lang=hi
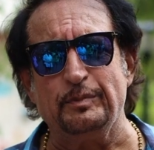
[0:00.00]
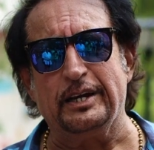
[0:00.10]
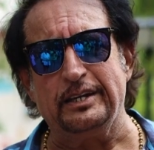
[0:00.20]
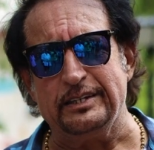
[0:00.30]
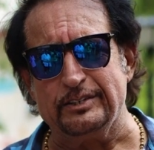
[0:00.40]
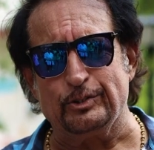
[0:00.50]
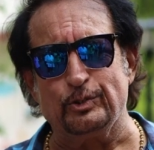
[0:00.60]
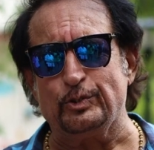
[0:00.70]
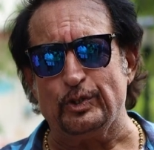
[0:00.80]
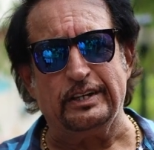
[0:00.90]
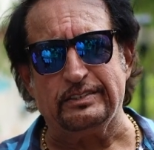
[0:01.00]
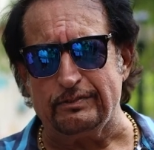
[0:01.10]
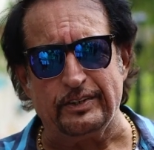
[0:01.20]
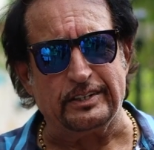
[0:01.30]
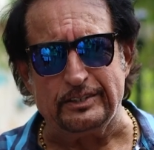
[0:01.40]
कि मेरा ये इंस्टीट्यूट जो है
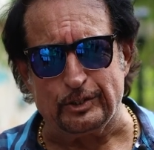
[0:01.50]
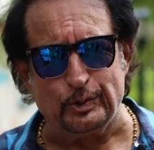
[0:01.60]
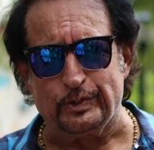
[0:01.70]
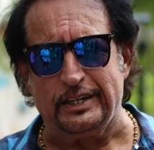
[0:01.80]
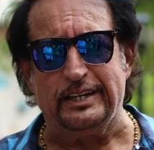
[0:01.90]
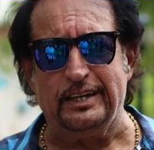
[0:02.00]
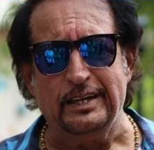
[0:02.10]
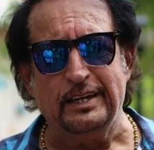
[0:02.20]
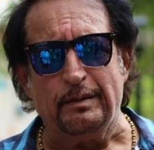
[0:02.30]
सिर्फ एक इंस्टीट्यूट नहीं है